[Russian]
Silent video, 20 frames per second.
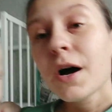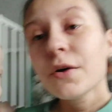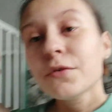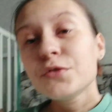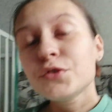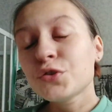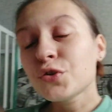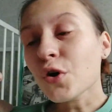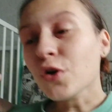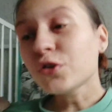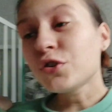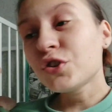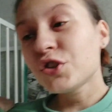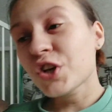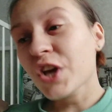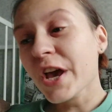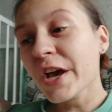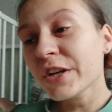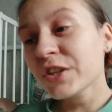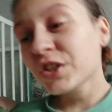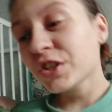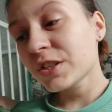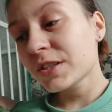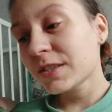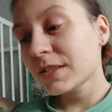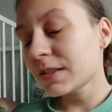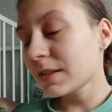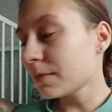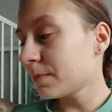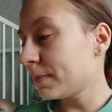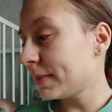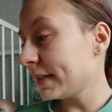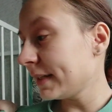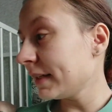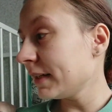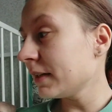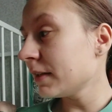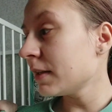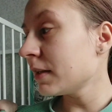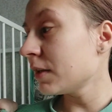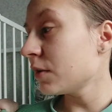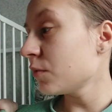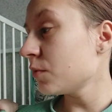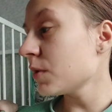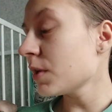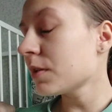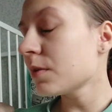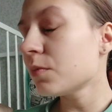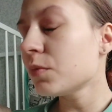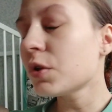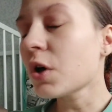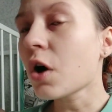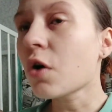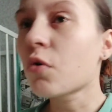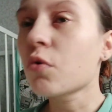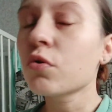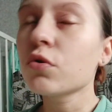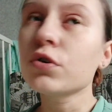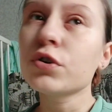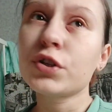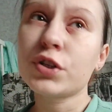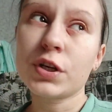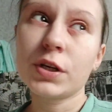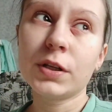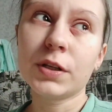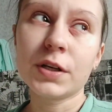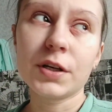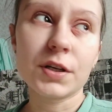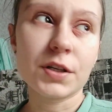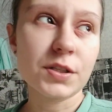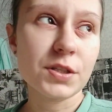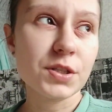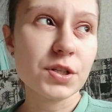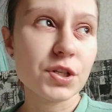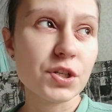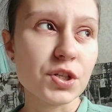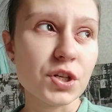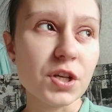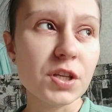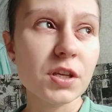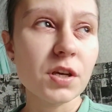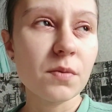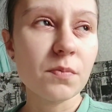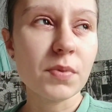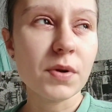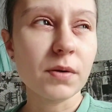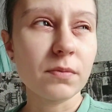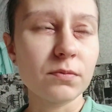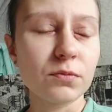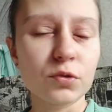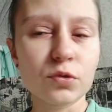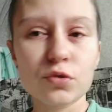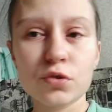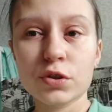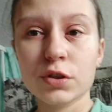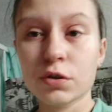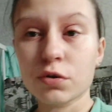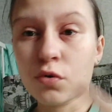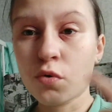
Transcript: все чешется, блин. И у меня там такое сильное раздражение, прям уже